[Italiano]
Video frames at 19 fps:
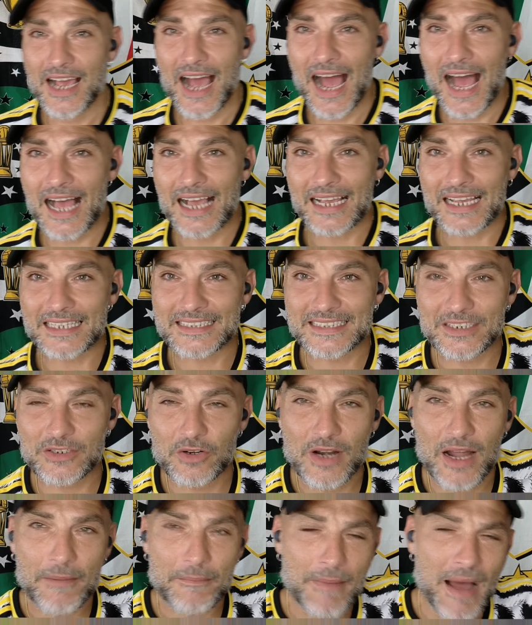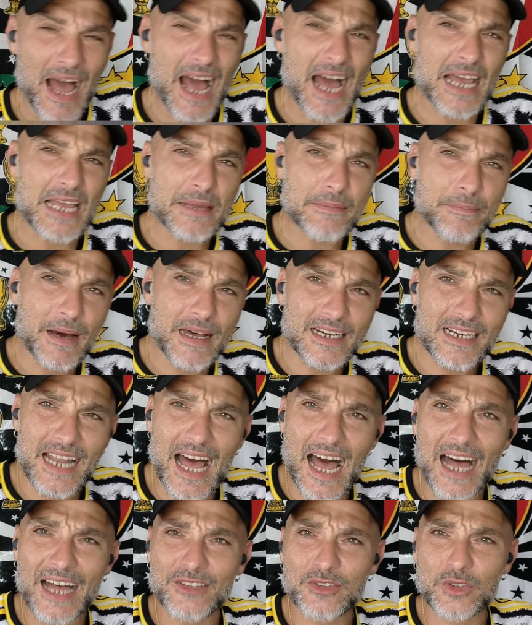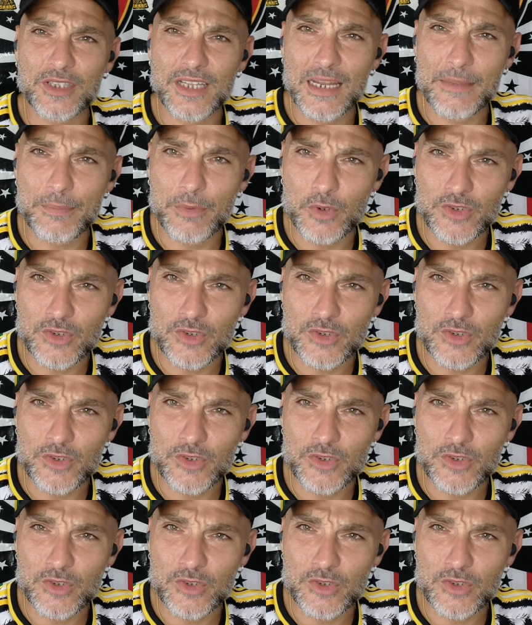anche se non ha mai parlato delle,